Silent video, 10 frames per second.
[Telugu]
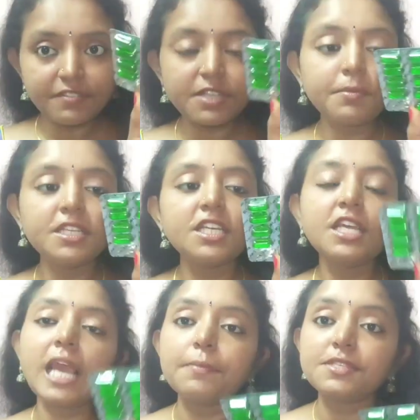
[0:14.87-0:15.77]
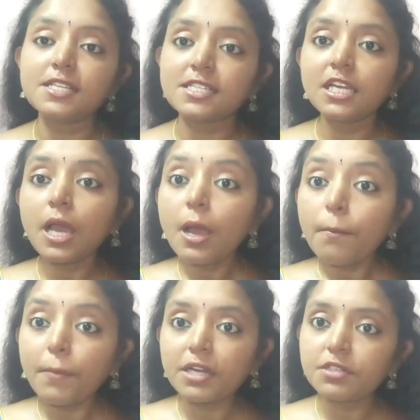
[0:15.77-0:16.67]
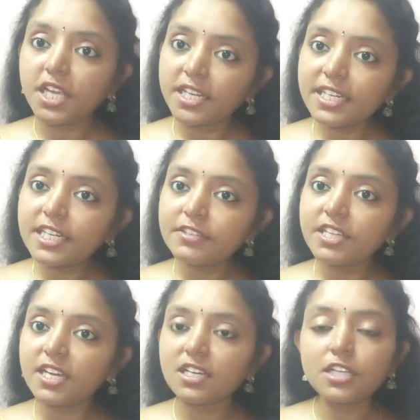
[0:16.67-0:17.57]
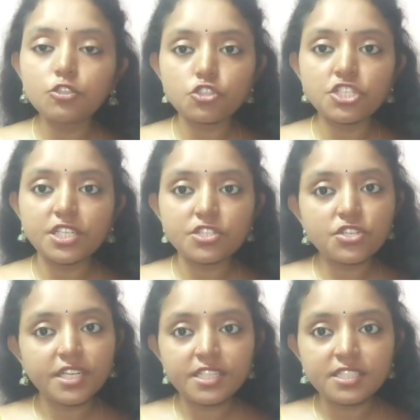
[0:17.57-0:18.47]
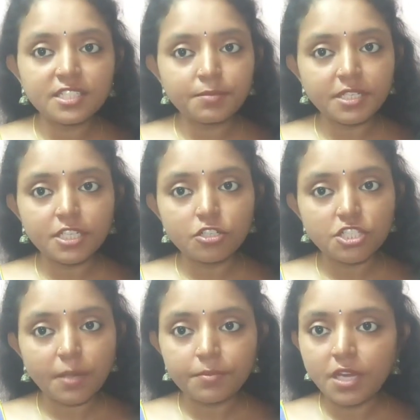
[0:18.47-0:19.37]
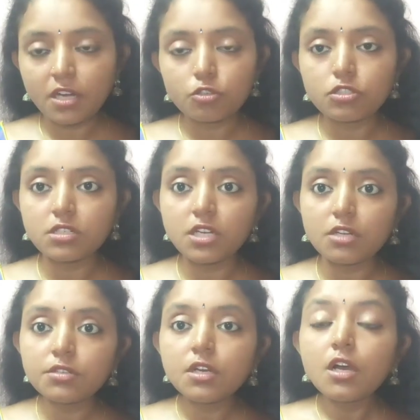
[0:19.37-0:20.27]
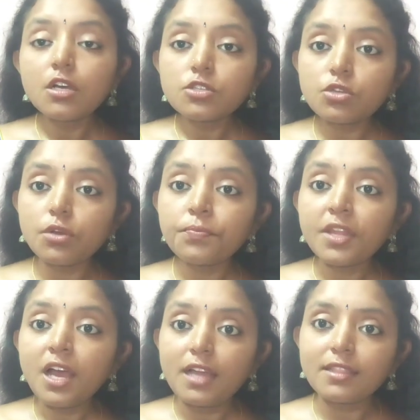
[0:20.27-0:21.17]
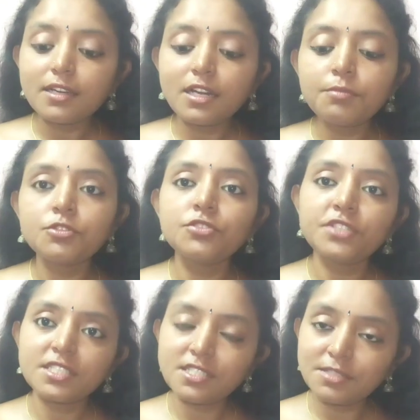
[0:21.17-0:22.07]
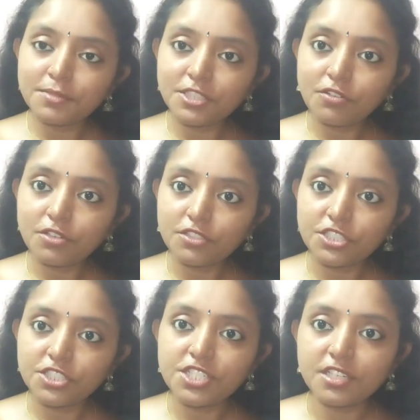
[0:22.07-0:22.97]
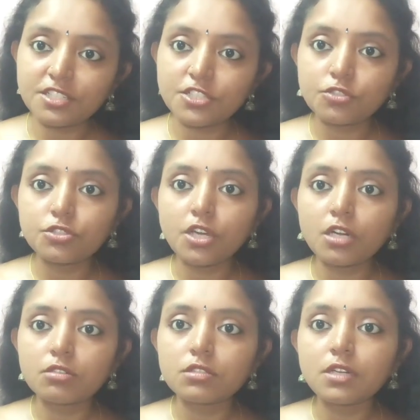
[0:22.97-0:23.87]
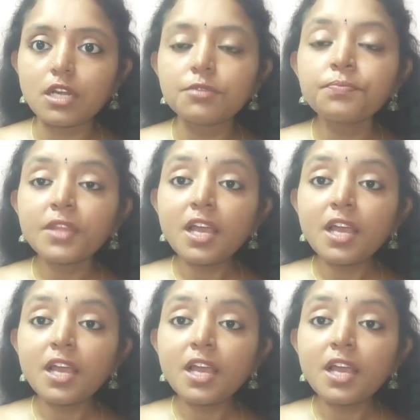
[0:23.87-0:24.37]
విటమిన్ ఈ e క్యాప్సల్స్ని మనం ఎన్ని విధాలుగా యూస్ చేయొచ్చు అనేది నేను మీకు ఈరోజు చెప్దాం అనుకుంటున్నాను సో అంతకన్నా ముందు ఫ్రెండ్స్ నేను మీతో ఒక విషయం షేర్ చేసుకుందాం అనుకుంటున్నాను